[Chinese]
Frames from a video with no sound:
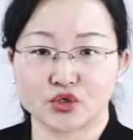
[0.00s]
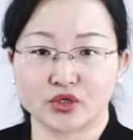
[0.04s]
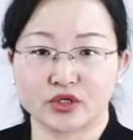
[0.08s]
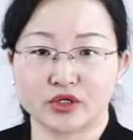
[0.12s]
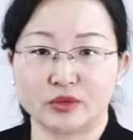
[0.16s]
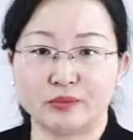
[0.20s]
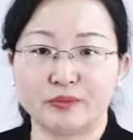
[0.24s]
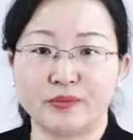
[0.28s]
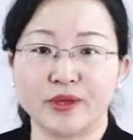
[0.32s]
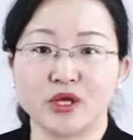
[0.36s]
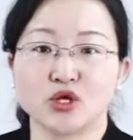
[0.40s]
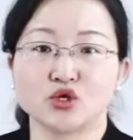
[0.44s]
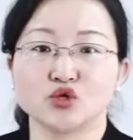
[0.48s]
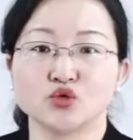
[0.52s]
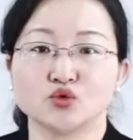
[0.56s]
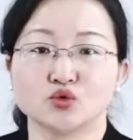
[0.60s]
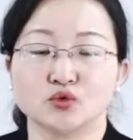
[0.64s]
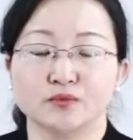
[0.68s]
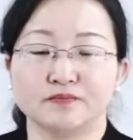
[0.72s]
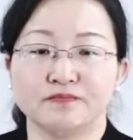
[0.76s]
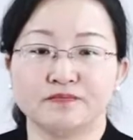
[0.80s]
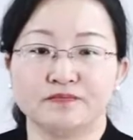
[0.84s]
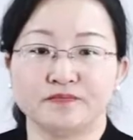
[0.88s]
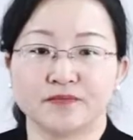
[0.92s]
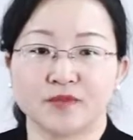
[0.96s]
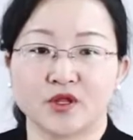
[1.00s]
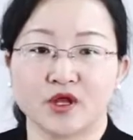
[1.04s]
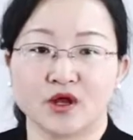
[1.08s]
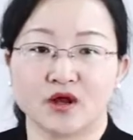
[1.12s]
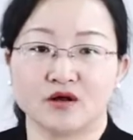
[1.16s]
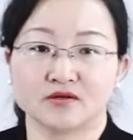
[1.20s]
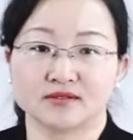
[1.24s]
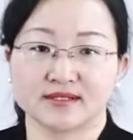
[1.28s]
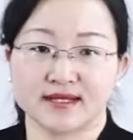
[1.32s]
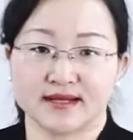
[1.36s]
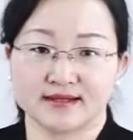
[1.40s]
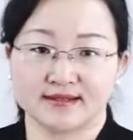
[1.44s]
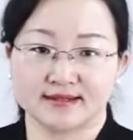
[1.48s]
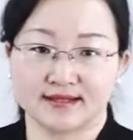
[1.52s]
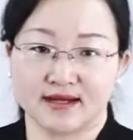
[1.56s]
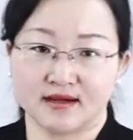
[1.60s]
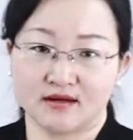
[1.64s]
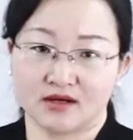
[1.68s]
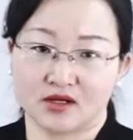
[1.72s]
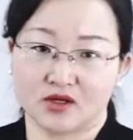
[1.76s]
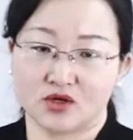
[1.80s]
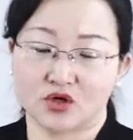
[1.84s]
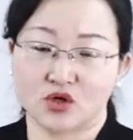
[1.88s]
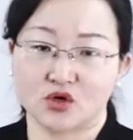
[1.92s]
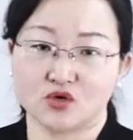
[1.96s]
的被褥，都要在葬
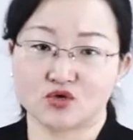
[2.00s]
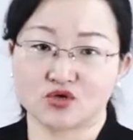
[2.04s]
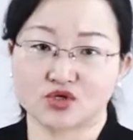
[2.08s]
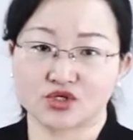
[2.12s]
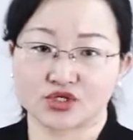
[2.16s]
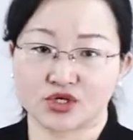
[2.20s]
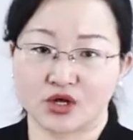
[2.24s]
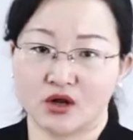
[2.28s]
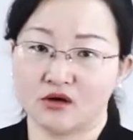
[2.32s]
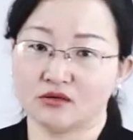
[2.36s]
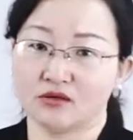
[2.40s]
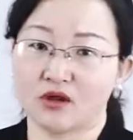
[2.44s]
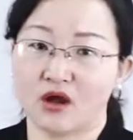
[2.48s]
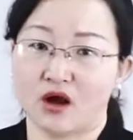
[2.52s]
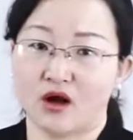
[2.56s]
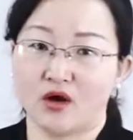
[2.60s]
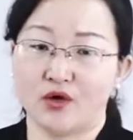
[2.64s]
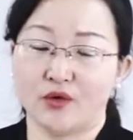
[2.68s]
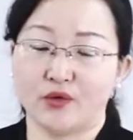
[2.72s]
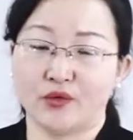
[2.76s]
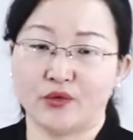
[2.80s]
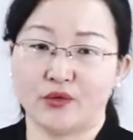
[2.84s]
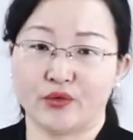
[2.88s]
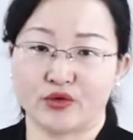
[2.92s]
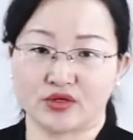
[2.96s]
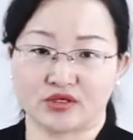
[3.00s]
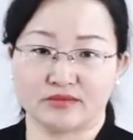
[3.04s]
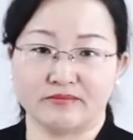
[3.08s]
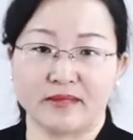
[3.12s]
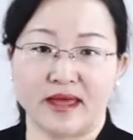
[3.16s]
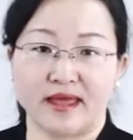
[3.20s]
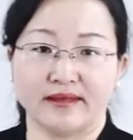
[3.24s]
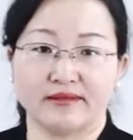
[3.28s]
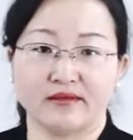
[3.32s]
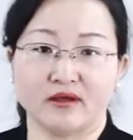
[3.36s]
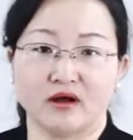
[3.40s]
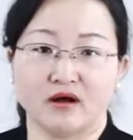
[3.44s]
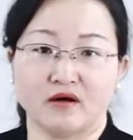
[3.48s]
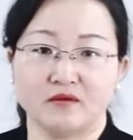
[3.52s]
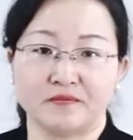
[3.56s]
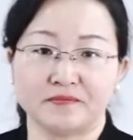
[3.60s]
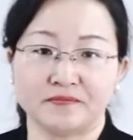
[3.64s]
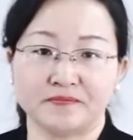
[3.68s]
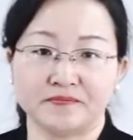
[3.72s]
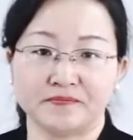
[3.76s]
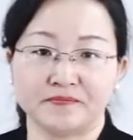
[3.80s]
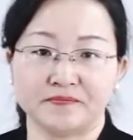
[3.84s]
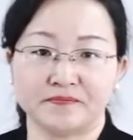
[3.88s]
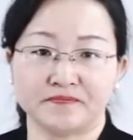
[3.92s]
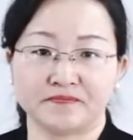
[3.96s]
礼后烧掉或者埋掉。
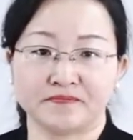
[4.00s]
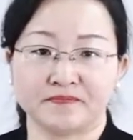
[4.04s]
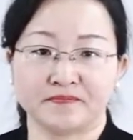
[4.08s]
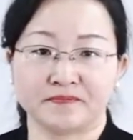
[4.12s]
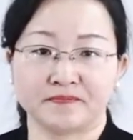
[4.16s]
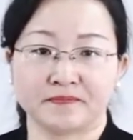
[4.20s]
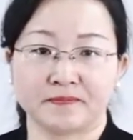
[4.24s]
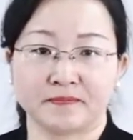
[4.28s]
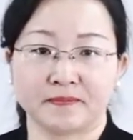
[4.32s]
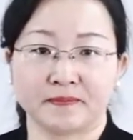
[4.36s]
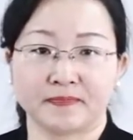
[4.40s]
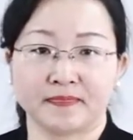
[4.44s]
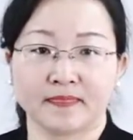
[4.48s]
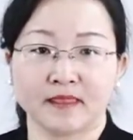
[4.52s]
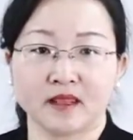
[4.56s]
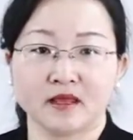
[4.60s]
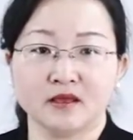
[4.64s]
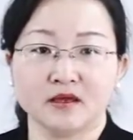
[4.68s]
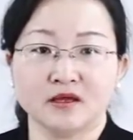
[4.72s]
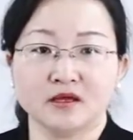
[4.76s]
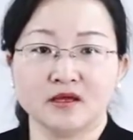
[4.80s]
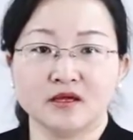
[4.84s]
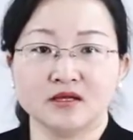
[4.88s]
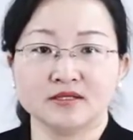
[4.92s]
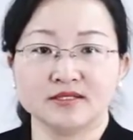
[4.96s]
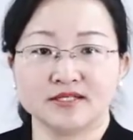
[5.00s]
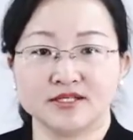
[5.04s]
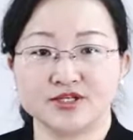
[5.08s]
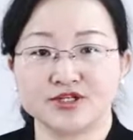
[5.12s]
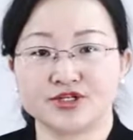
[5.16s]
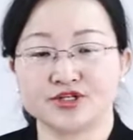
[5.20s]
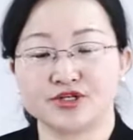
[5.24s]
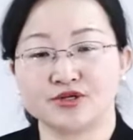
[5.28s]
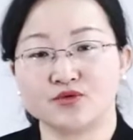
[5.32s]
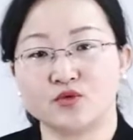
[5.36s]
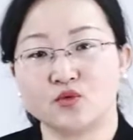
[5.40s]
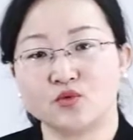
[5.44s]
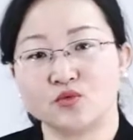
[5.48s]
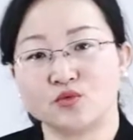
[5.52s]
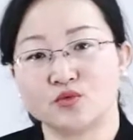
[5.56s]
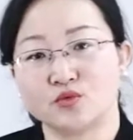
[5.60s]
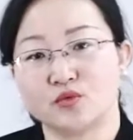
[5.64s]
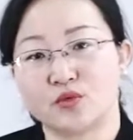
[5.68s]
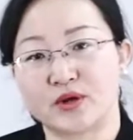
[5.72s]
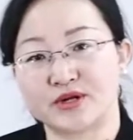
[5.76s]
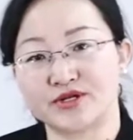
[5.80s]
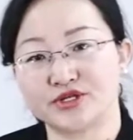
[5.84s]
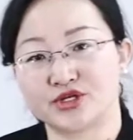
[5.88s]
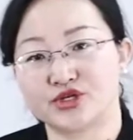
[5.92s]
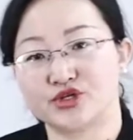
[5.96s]
净身
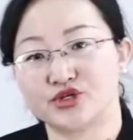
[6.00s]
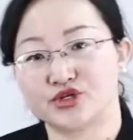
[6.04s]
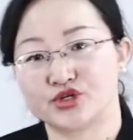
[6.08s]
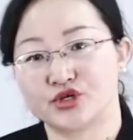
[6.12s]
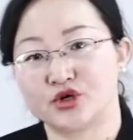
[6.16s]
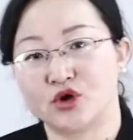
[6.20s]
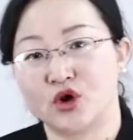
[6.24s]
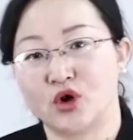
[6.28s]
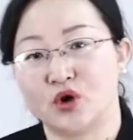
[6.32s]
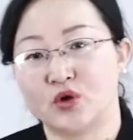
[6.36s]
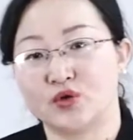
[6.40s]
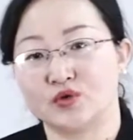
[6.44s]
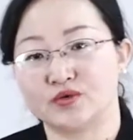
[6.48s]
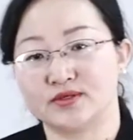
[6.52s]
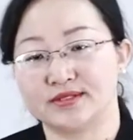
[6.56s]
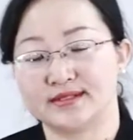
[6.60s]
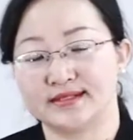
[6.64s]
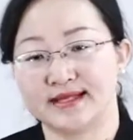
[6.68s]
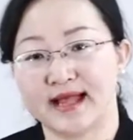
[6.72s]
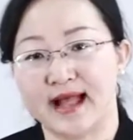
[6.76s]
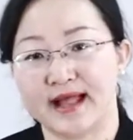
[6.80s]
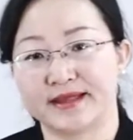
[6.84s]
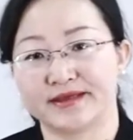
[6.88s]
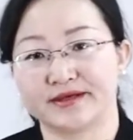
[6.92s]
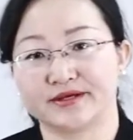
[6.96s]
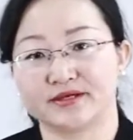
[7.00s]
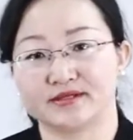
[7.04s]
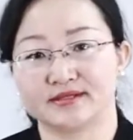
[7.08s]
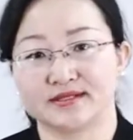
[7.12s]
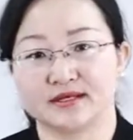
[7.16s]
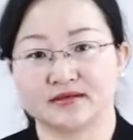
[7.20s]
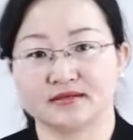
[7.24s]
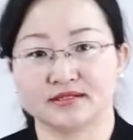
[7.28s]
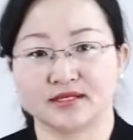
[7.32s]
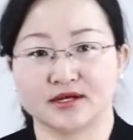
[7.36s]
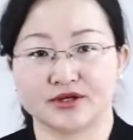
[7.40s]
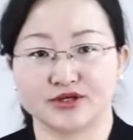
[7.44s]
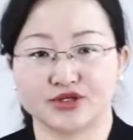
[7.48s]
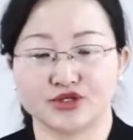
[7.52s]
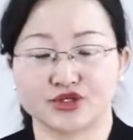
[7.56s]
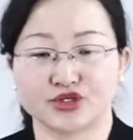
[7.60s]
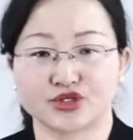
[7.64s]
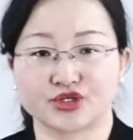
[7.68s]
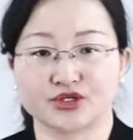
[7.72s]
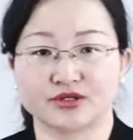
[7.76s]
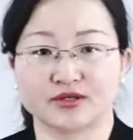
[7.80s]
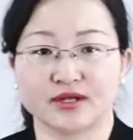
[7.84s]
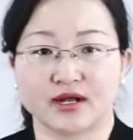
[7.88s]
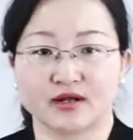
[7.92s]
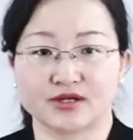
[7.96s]
完成之后，下一个丧葬仪
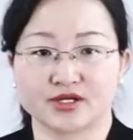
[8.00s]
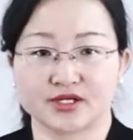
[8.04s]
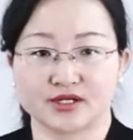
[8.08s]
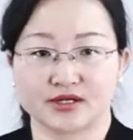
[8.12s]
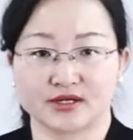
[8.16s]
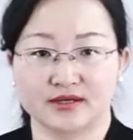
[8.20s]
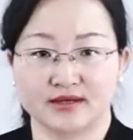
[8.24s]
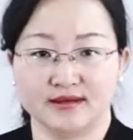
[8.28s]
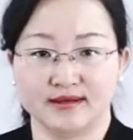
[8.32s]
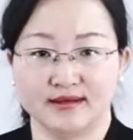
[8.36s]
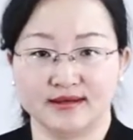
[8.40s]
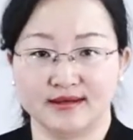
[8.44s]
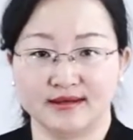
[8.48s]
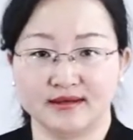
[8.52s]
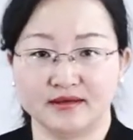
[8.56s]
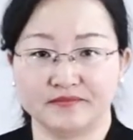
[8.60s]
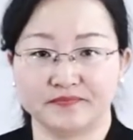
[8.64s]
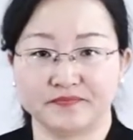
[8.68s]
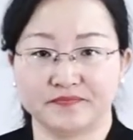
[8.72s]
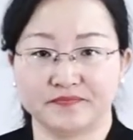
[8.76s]
式呢是更衣。